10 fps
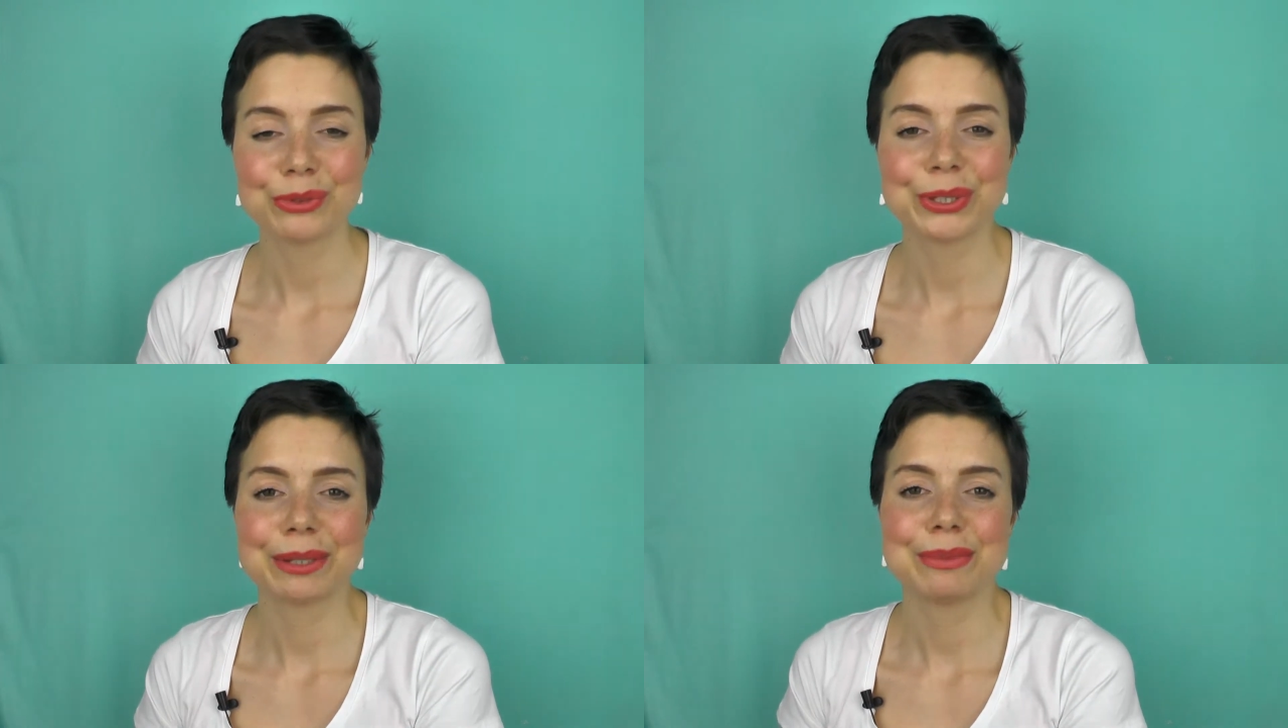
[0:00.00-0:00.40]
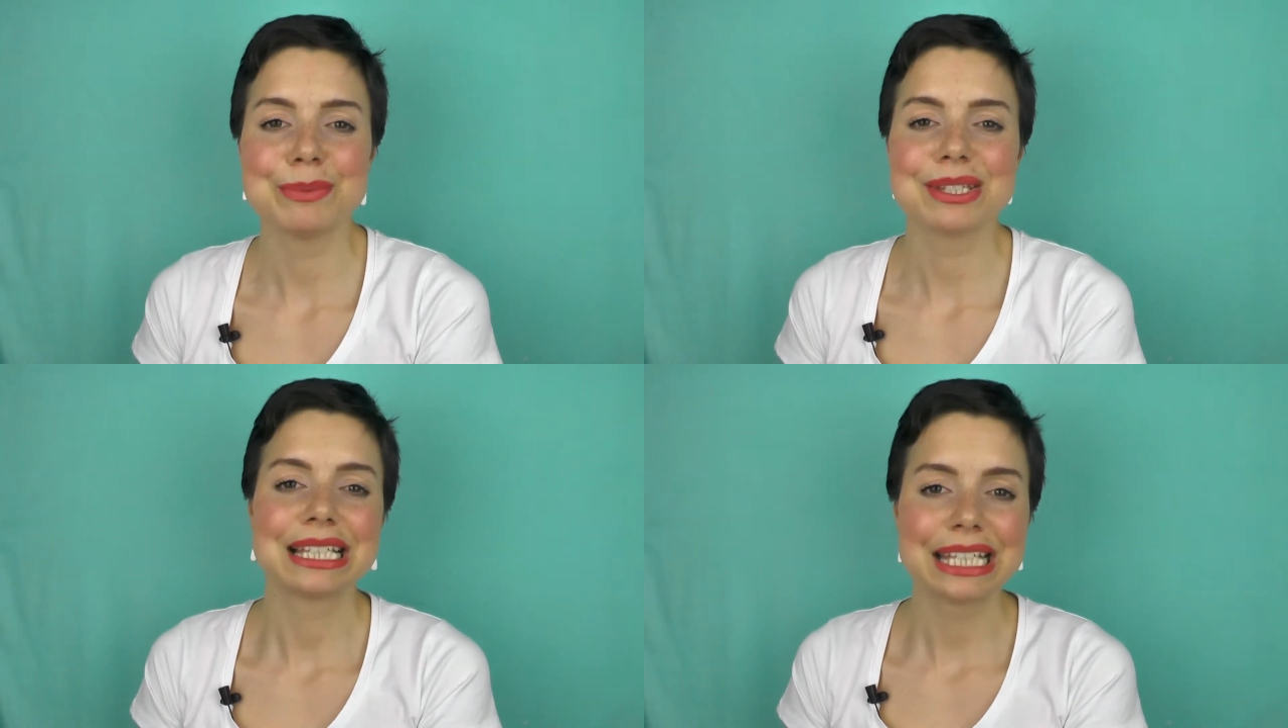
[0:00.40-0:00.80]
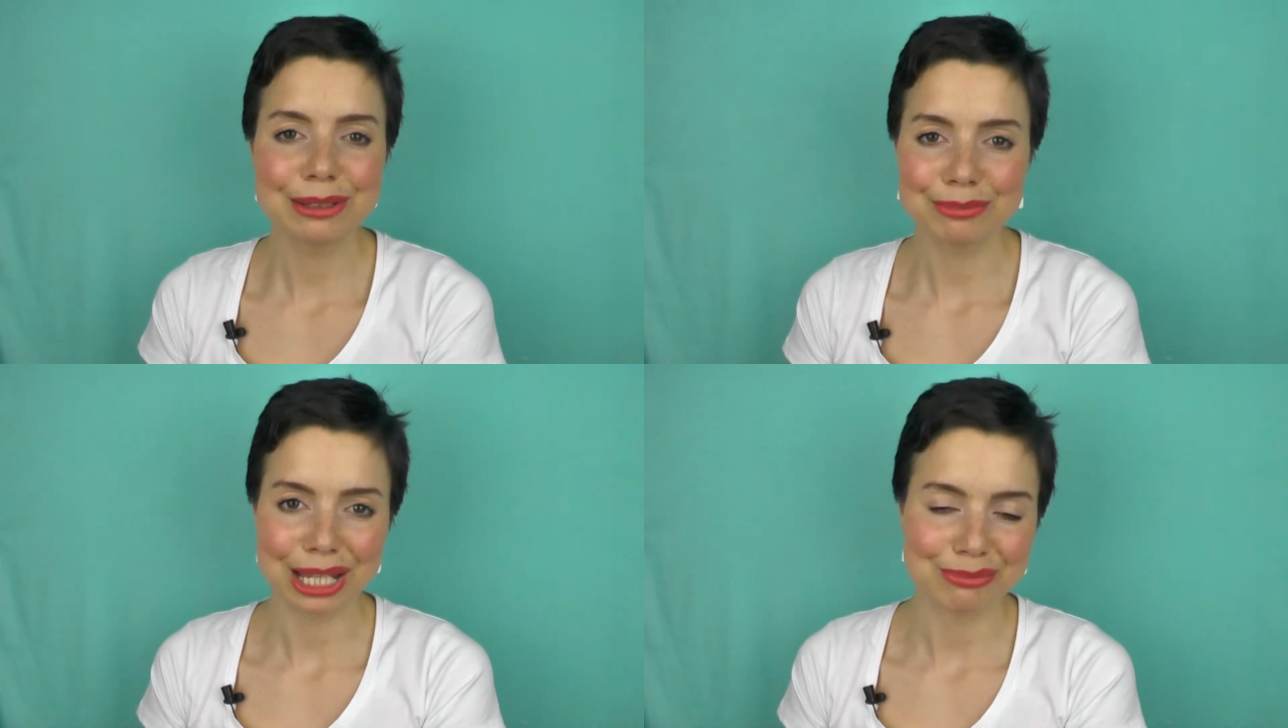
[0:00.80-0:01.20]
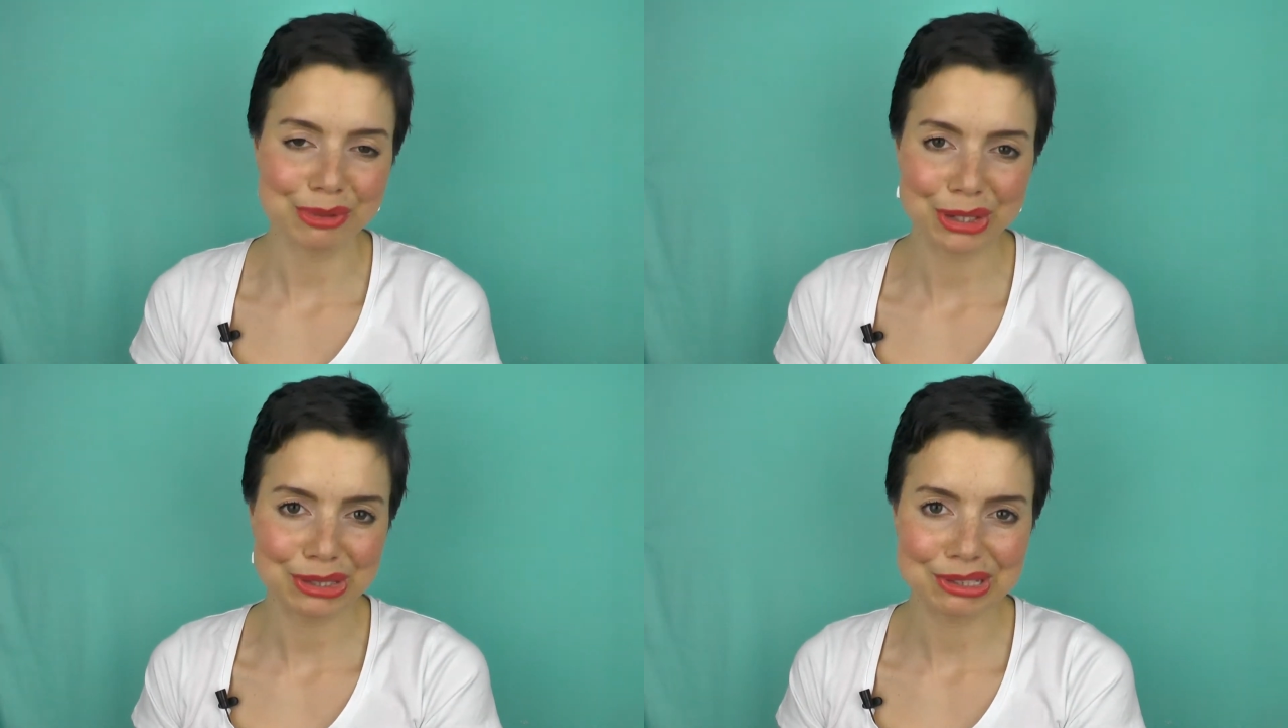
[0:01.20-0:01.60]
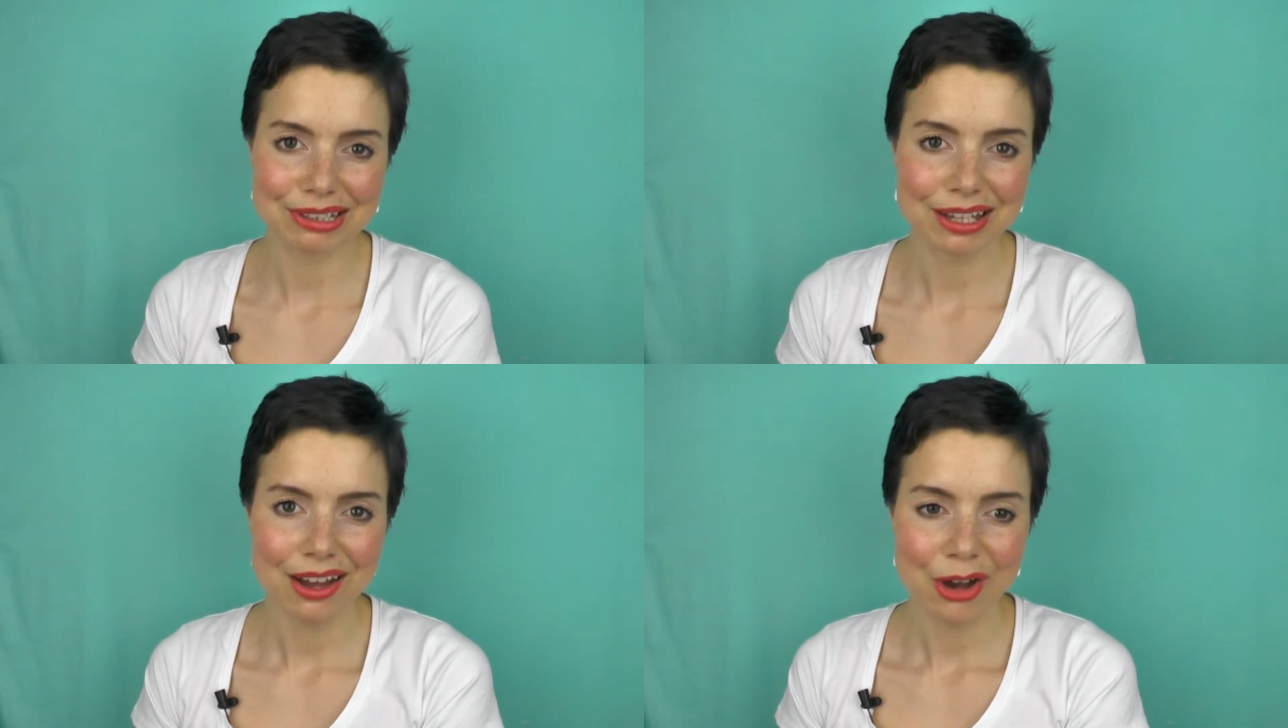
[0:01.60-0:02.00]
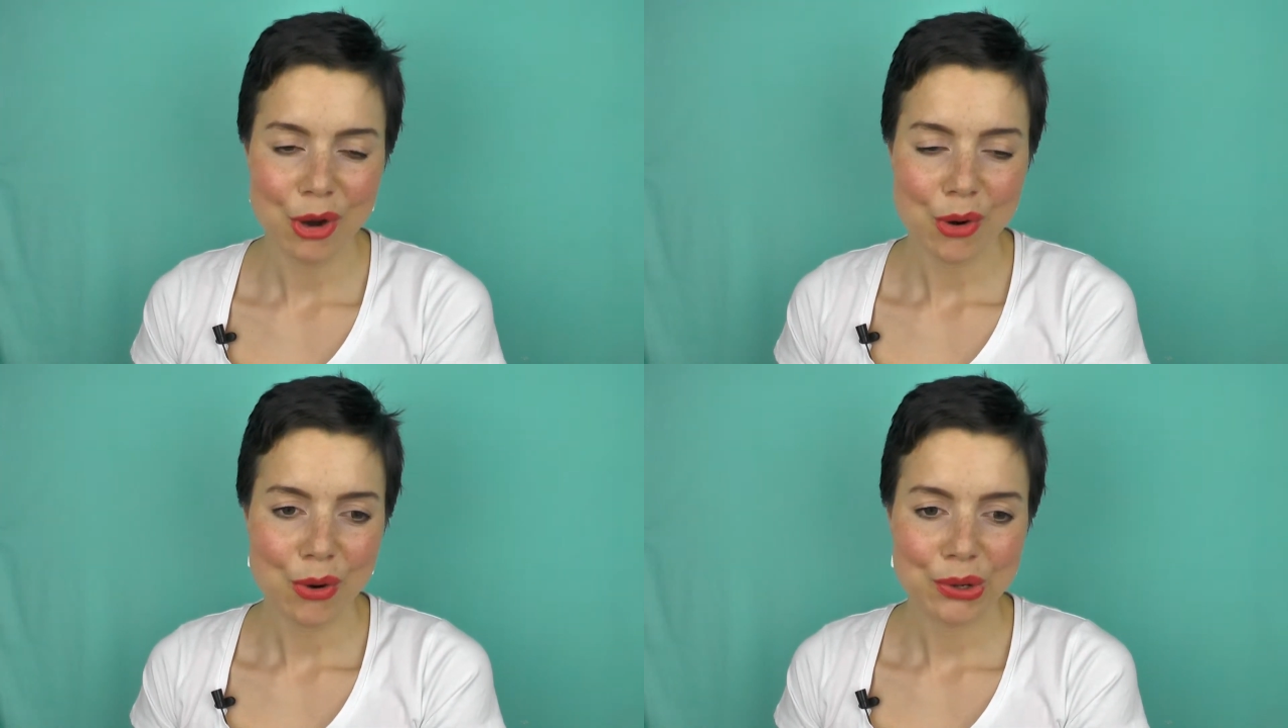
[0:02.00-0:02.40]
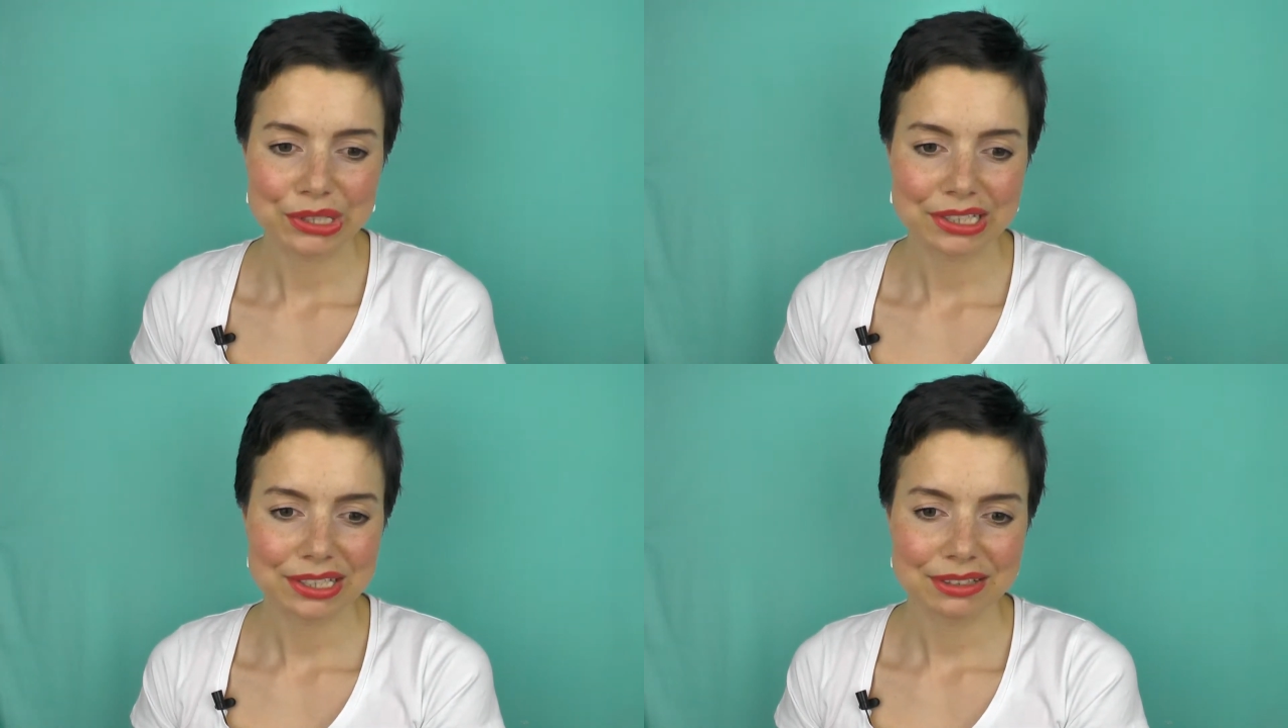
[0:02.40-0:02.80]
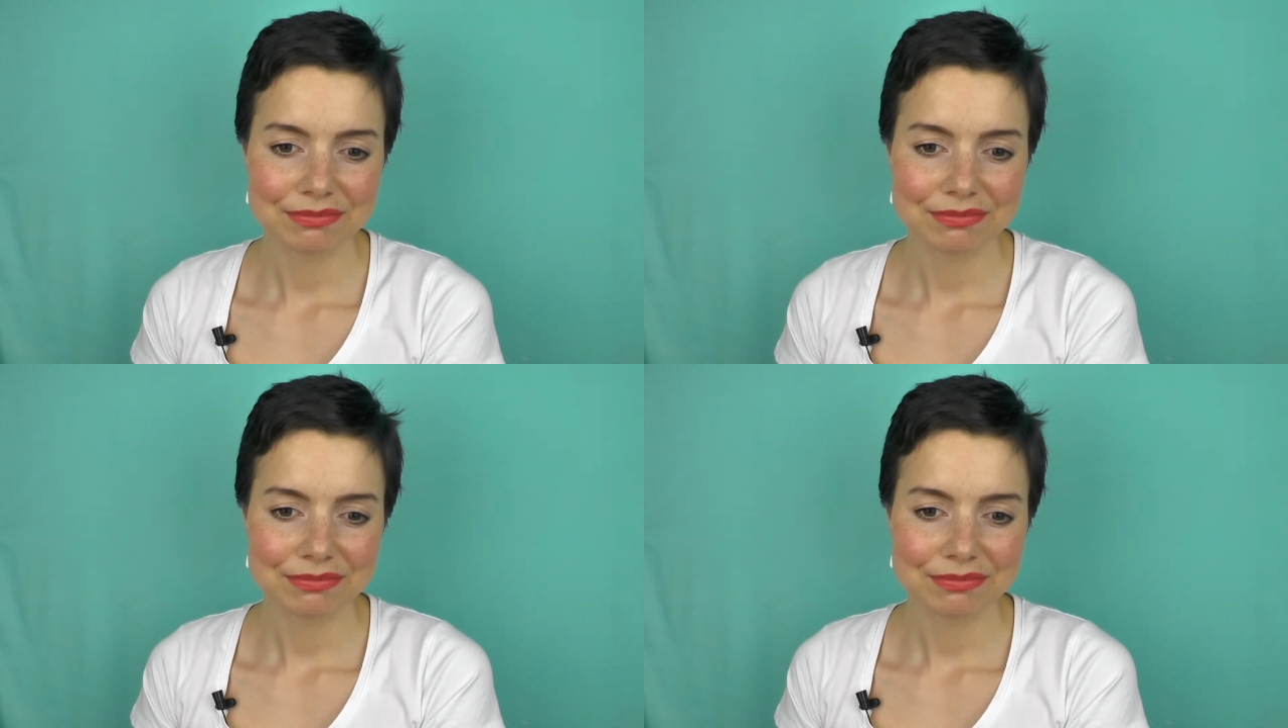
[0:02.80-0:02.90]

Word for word: wo ich am liebsten liegen bleiben möchte und